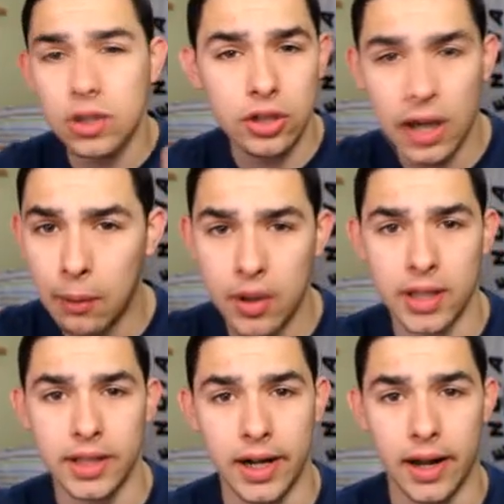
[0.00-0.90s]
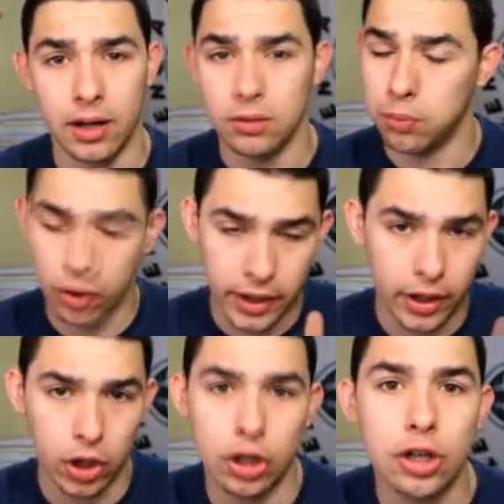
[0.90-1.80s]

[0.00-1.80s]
no te la voy a tirar, porque no,